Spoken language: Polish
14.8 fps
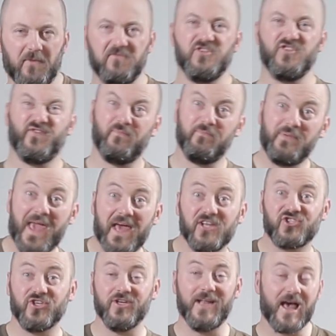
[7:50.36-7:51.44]
powiedzieć, w
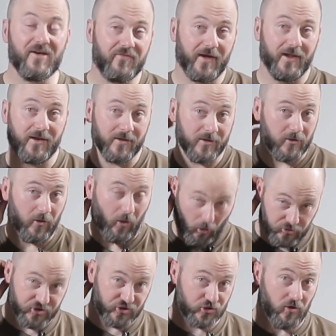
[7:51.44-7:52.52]
pierwszy level
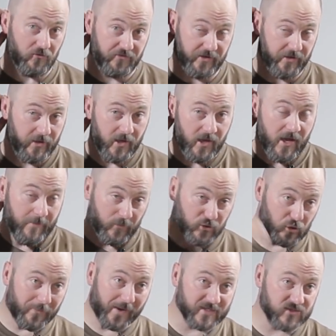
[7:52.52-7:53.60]
odzieżowy,
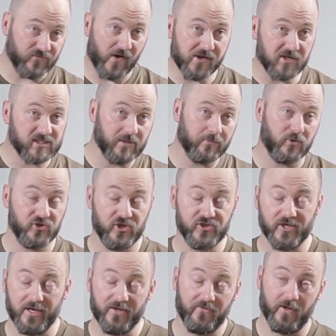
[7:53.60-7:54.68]
bo to bardzo fajnie sobie
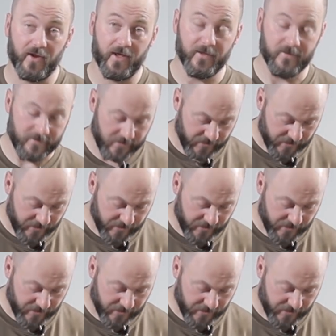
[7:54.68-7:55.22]
podzielić na levele.